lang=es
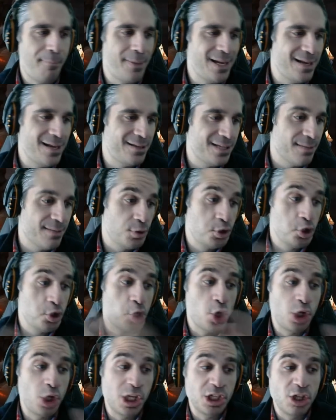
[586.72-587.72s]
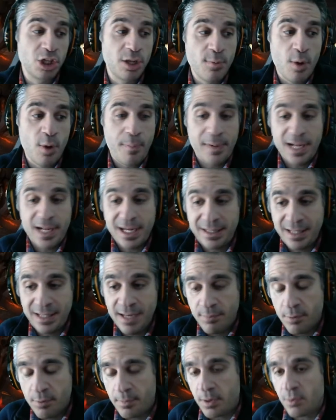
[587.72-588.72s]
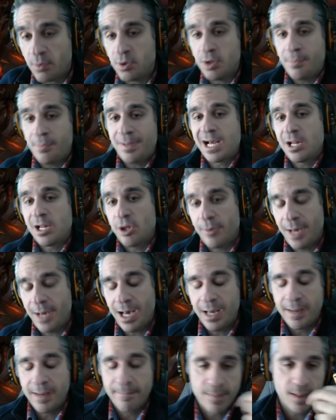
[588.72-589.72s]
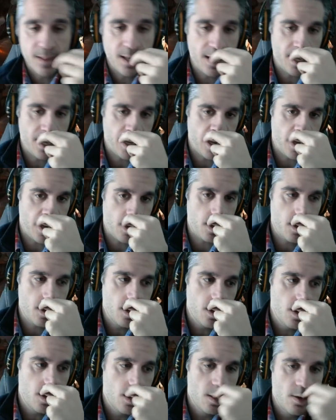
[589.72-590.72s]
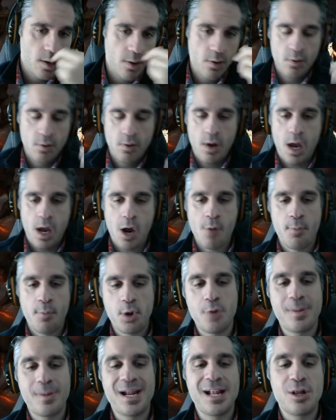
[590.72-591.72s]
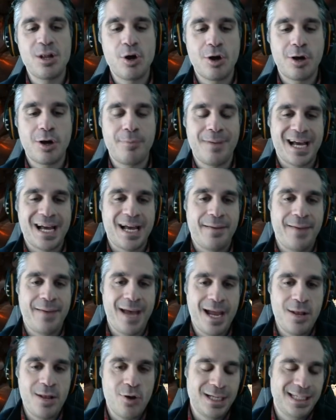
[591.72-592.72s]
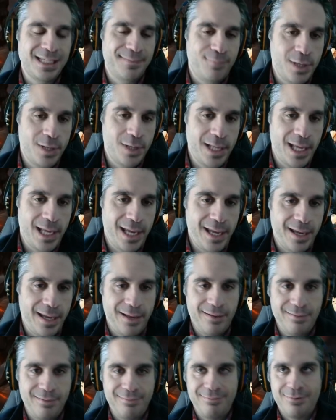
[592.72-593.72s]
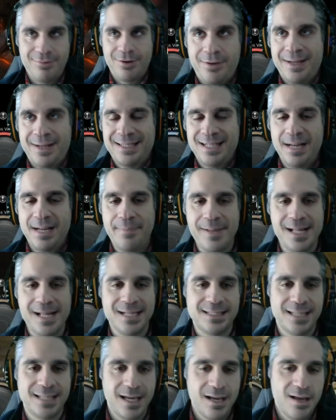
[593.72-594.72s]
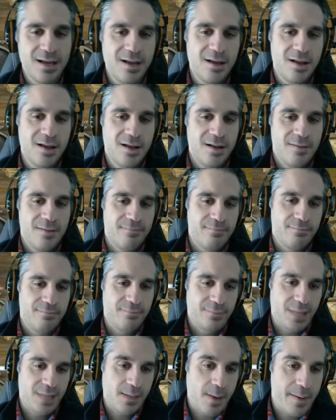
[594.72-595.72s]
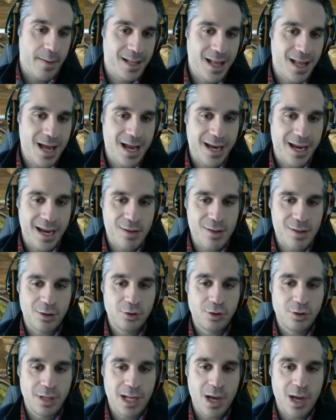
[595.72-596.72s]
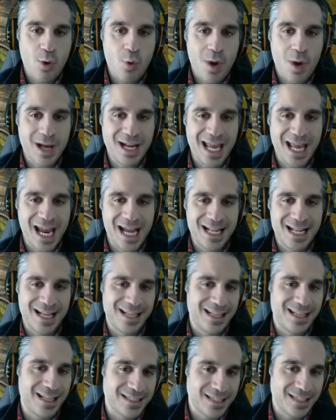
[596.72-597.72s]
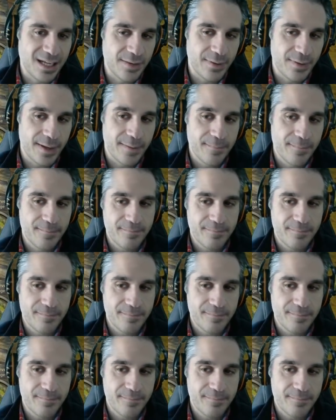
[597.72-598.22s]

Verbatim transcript: perder tiempo. Yo lo que te ahora mismo es perder tiempo, pero bueno, para que lo veáis. Eh, un poquito para, para que veáis lo que se puede merece la pena hacer. También es verdad que es una tontería jugar hay que tener server.